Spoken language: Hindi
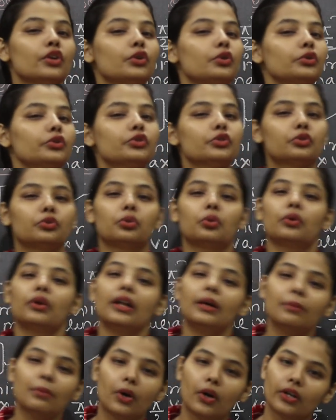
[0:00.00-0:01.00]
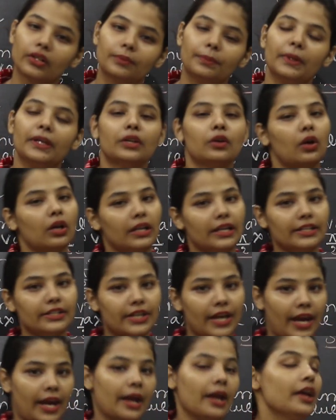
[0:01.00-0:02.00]
कुछ थोड़ा बहुत भी नॉलेज
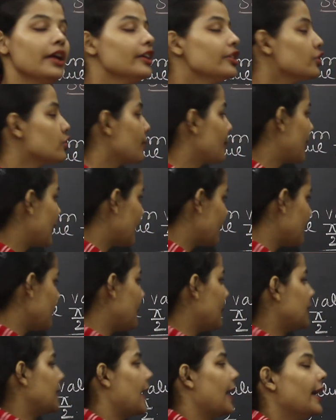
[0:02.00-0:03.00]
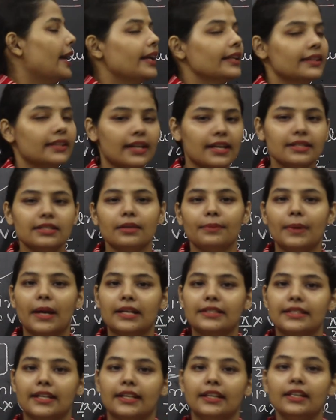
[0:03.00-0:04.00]
है जो मैंने अभी बताया इतना भी
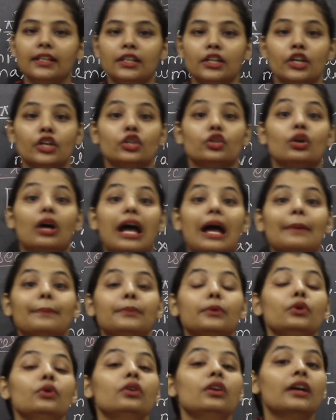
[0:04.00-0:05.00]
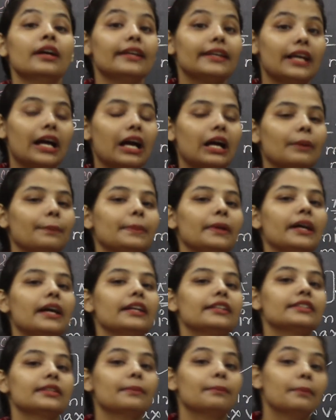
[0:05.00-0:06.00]
आ जाएगा ना तो आपको यहाँ पे
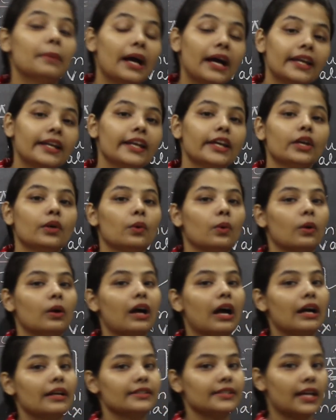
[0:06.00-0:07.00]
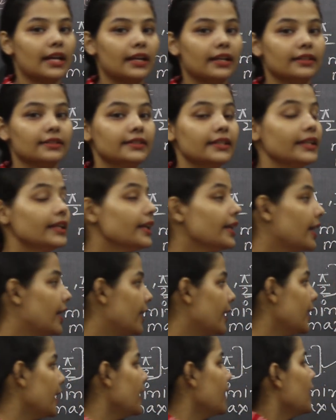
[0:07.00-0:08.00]
अचंभा नहीं होगा अचानक से कि
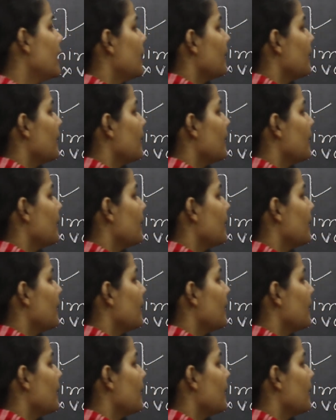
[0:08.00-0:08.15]
अरे